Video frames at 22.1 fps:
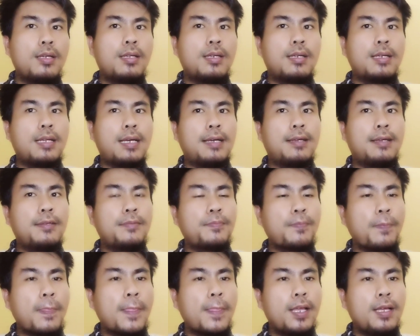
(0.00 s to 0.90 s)
Nah,
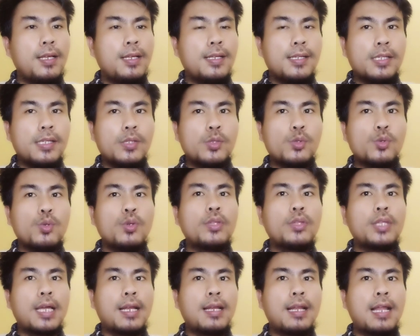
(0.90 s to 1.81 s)

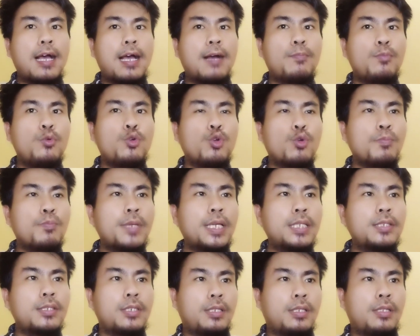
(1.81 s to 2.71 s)
Sultan Abdul
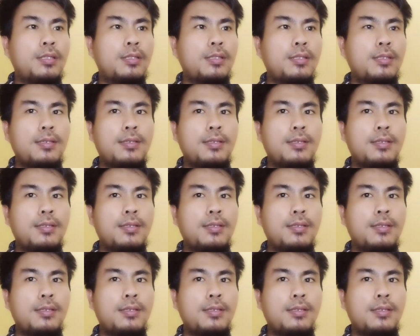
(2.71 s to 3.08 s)
Majid